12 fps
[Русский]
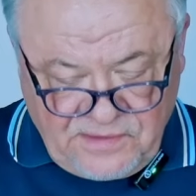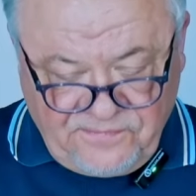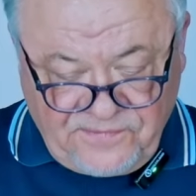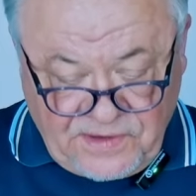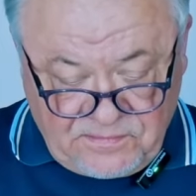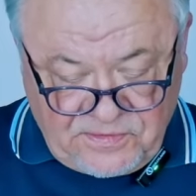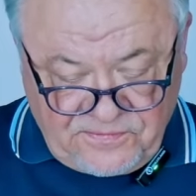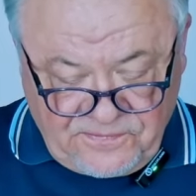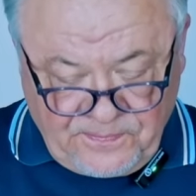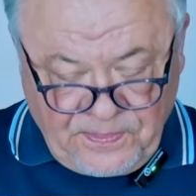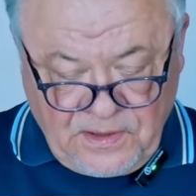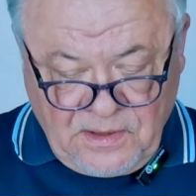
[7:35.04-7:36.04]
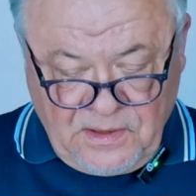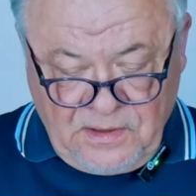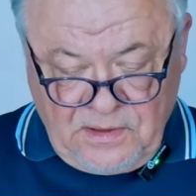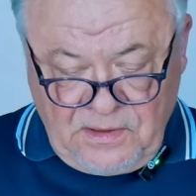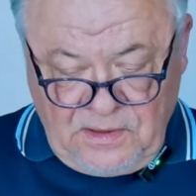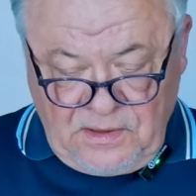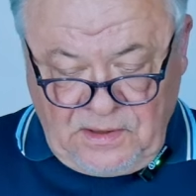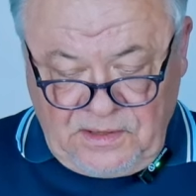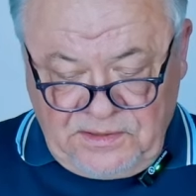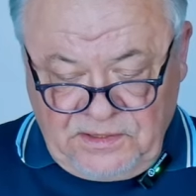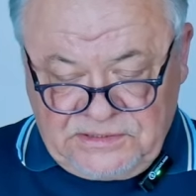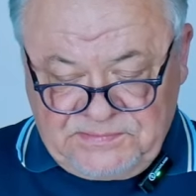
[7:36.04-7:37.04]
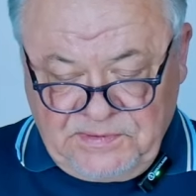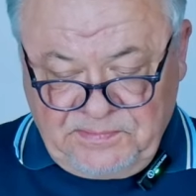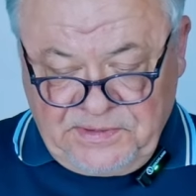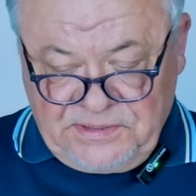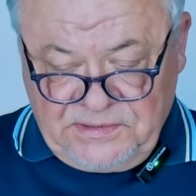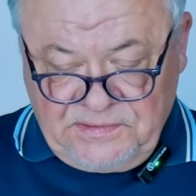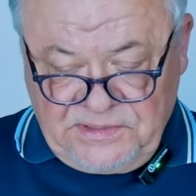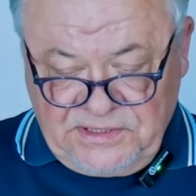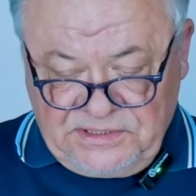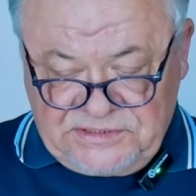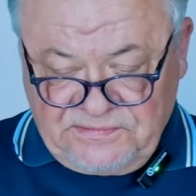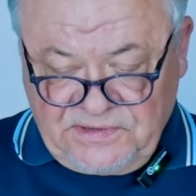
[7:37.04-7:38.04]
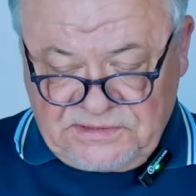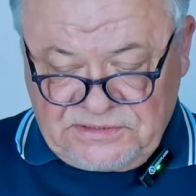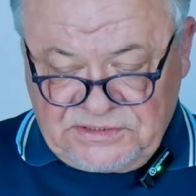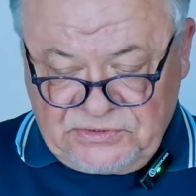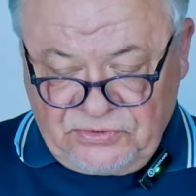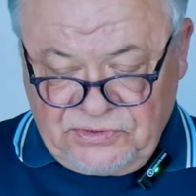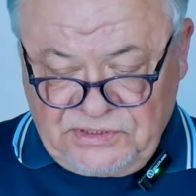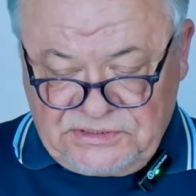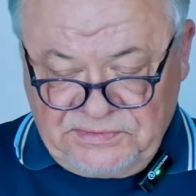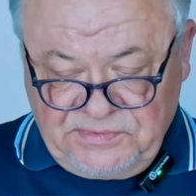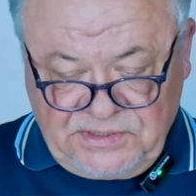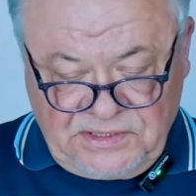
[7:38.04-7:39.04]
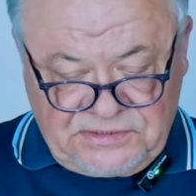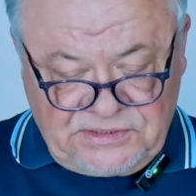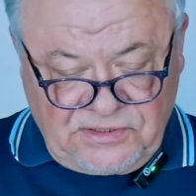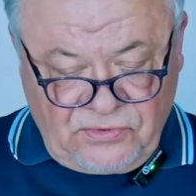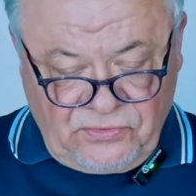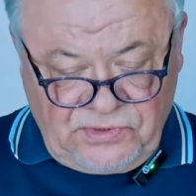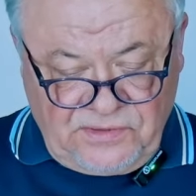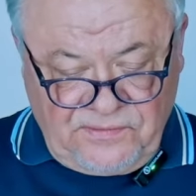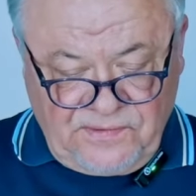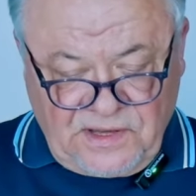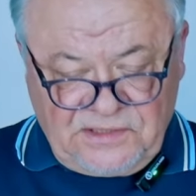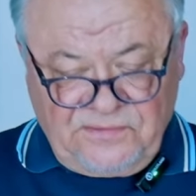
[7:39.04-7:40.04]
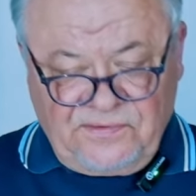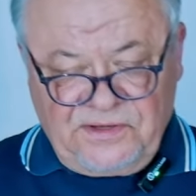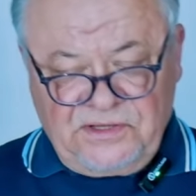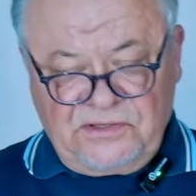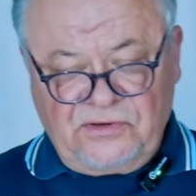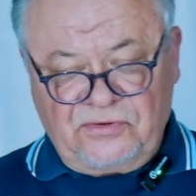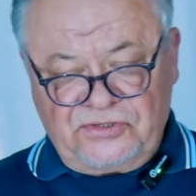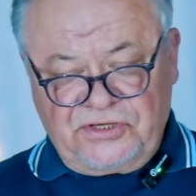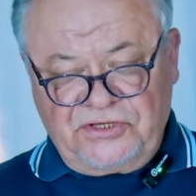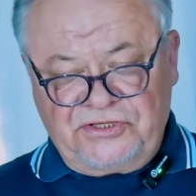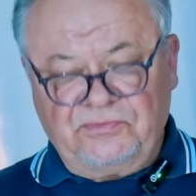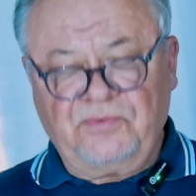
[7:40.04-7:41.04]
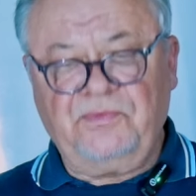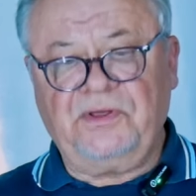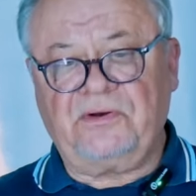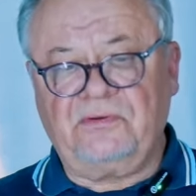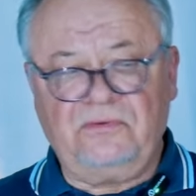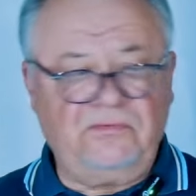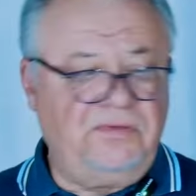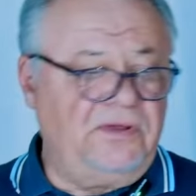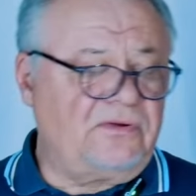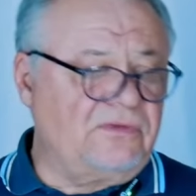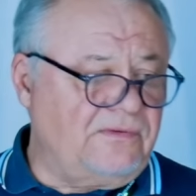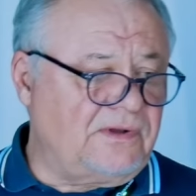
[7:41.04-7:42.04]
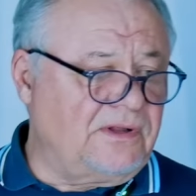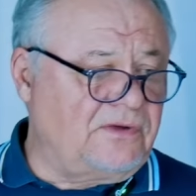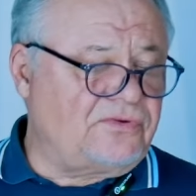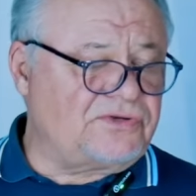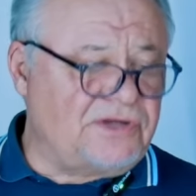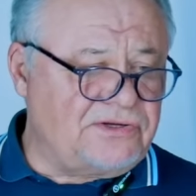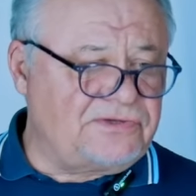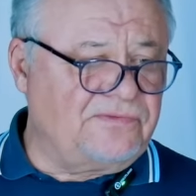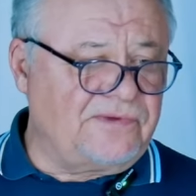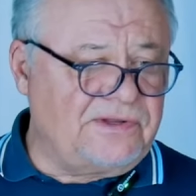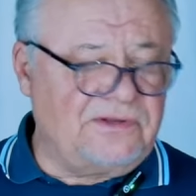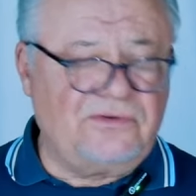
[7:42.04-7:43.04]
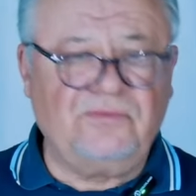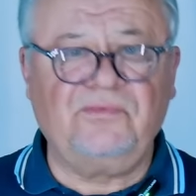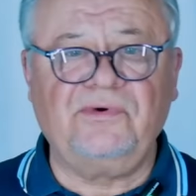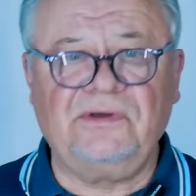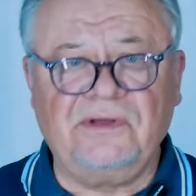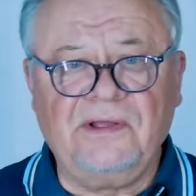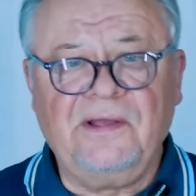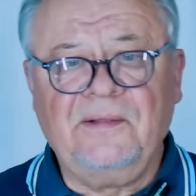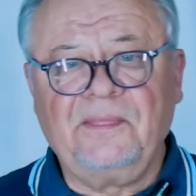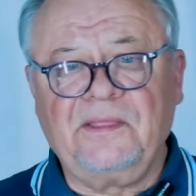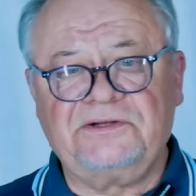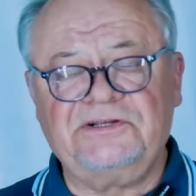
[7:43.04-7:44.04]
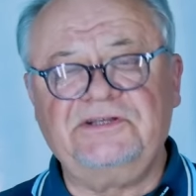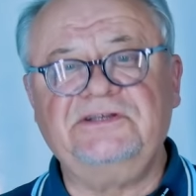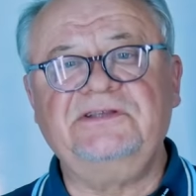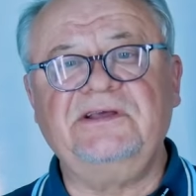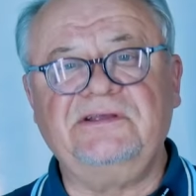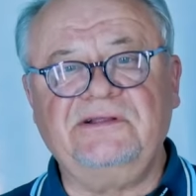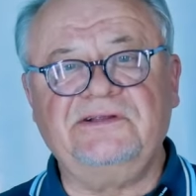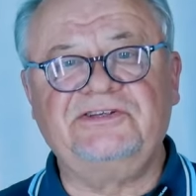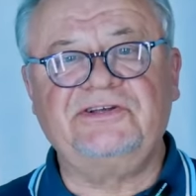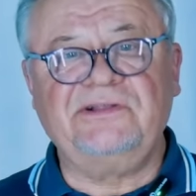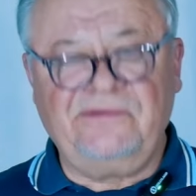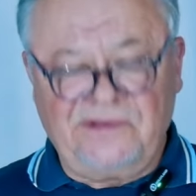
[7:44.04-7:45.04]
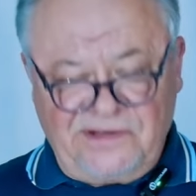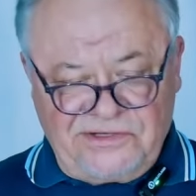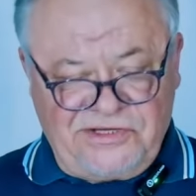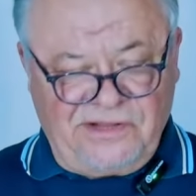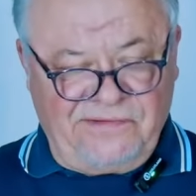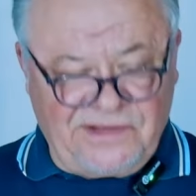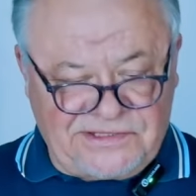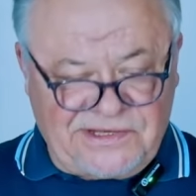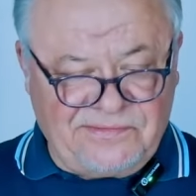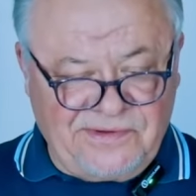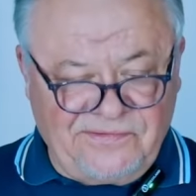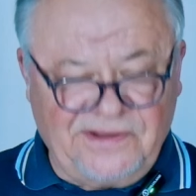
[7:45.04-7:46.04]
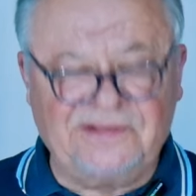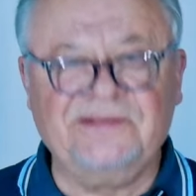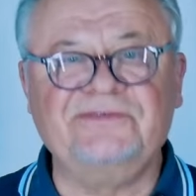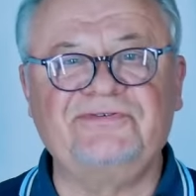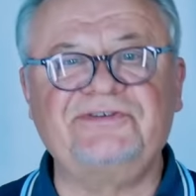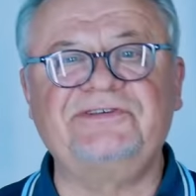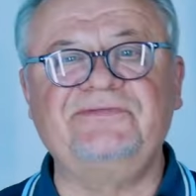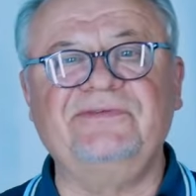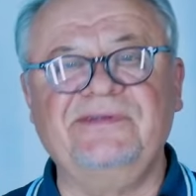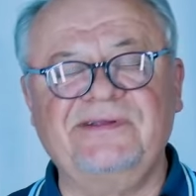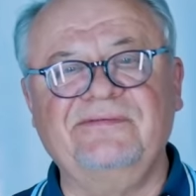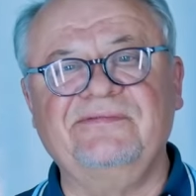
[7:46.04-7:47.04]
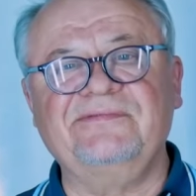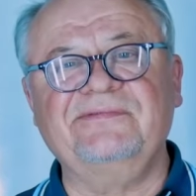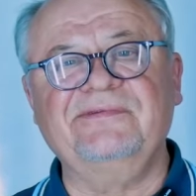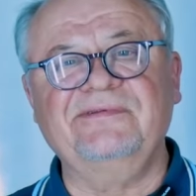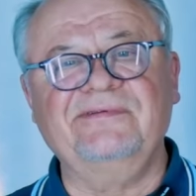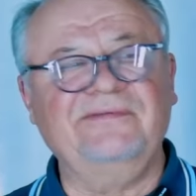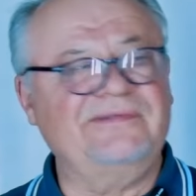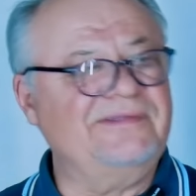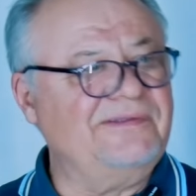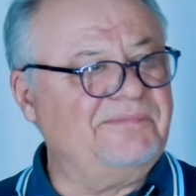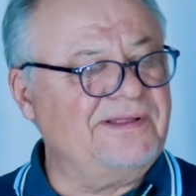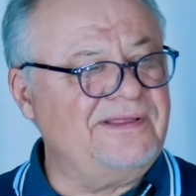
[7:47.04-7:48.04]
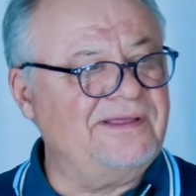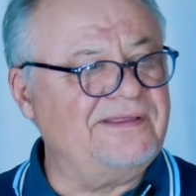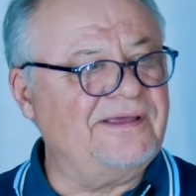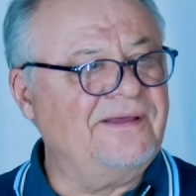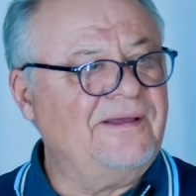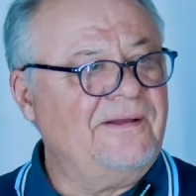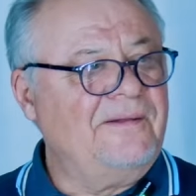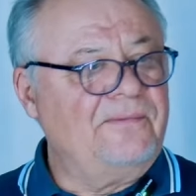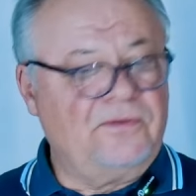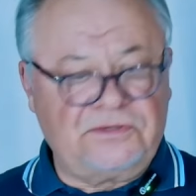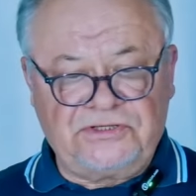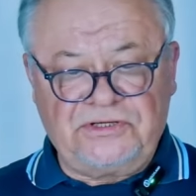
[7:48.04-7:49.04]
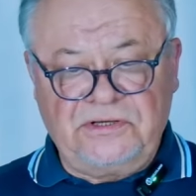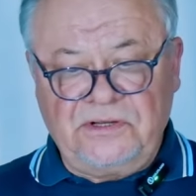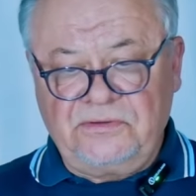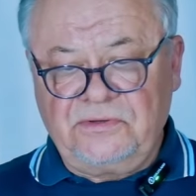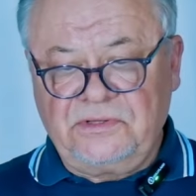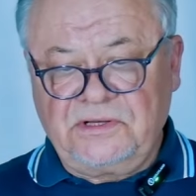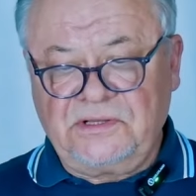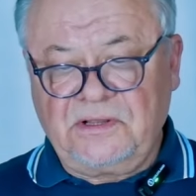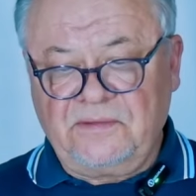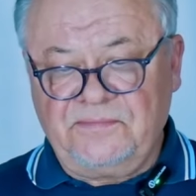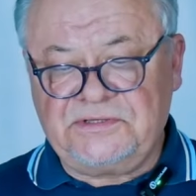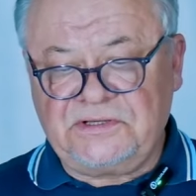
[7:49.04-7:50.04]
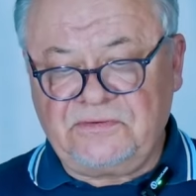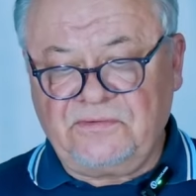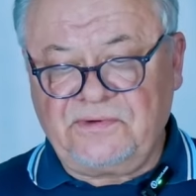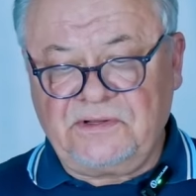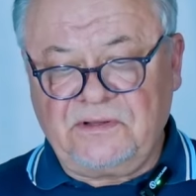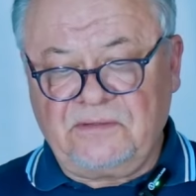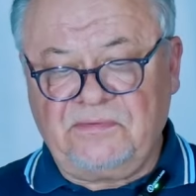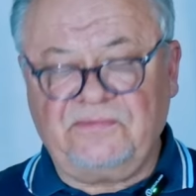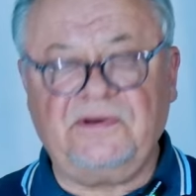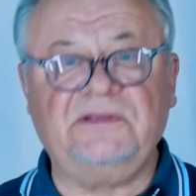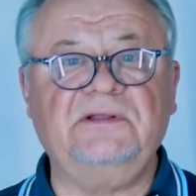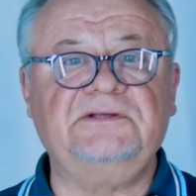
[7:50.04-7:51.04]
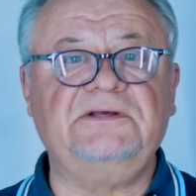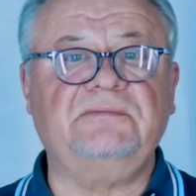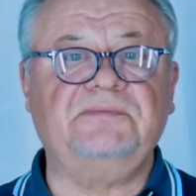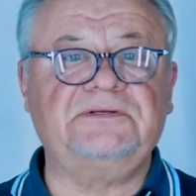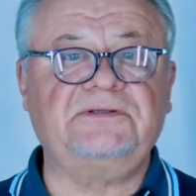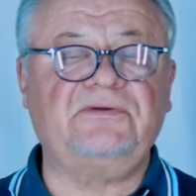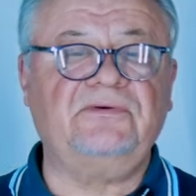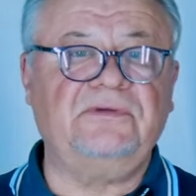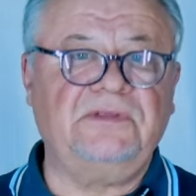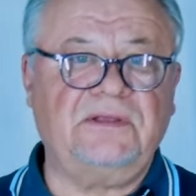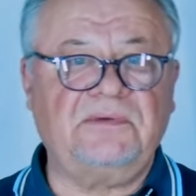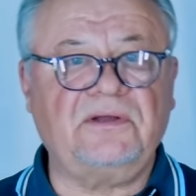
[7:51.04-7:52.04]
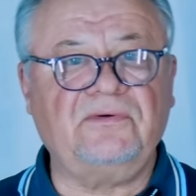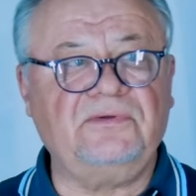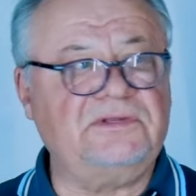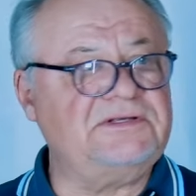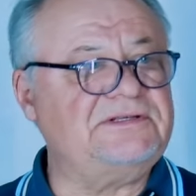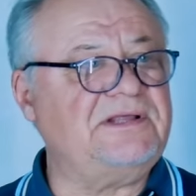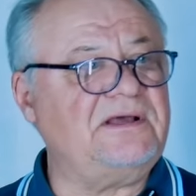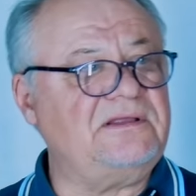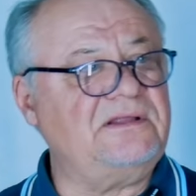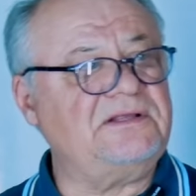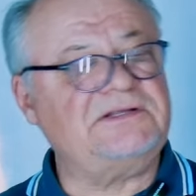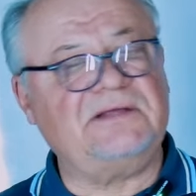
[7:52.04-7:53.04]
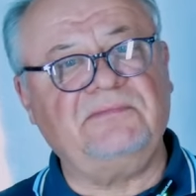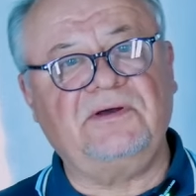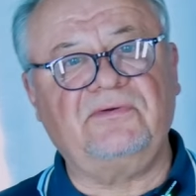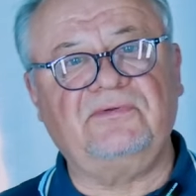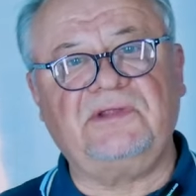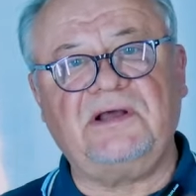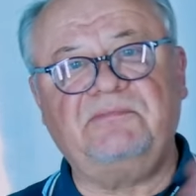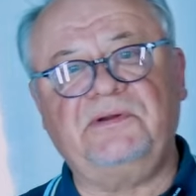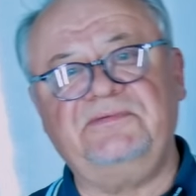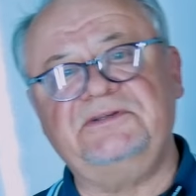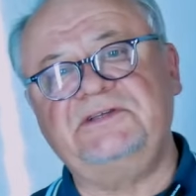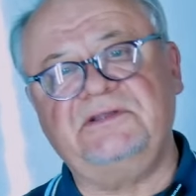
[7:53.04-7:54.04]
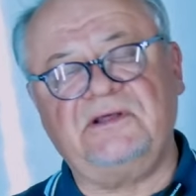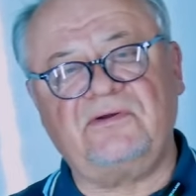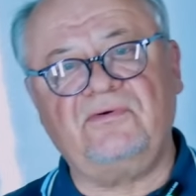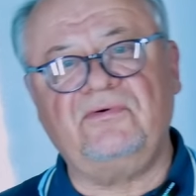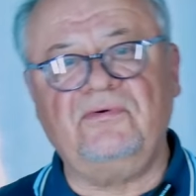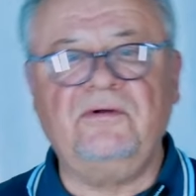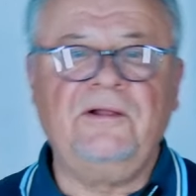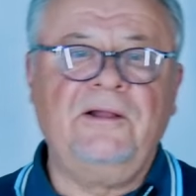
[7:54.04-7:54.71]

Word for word: Ефремов. Хотелось бы поинтересоваться струйной цементацией грунтов, как это вредит окружающему миру. Ну, миру, наверное, окружающему вредит любое жизнедеятельность человека. Человек – самое вредное существо, наверное, на планете. Но, к сожалению, иногда без этого вреда бывает нельзя построить там какое-то здание на слабых грунтах, провести дорогу,